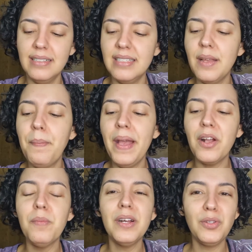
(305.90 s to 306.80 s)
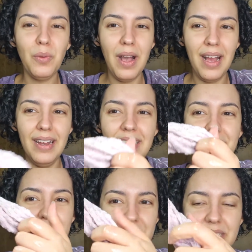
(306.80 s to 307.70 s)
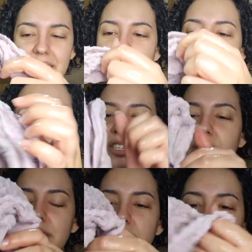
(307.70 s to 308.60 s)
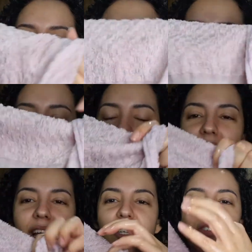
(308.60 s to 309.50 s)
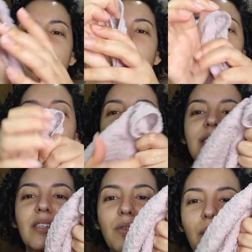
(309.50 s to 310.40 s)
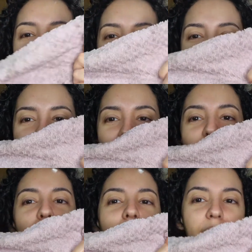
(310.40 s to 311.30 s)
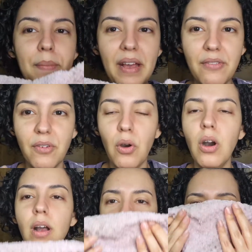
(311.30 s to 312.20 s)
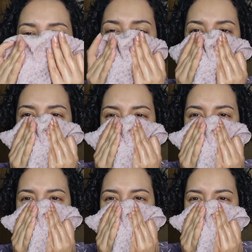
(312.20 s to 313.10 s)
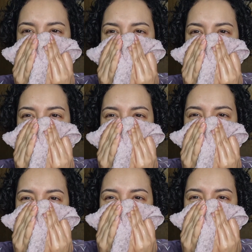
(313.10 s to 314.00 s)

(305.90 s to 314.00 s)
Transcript: Você pega uma toalha, assim, quente, com água quente, vai molhar essa toalha, toalha da minha avó, e você vai pressionar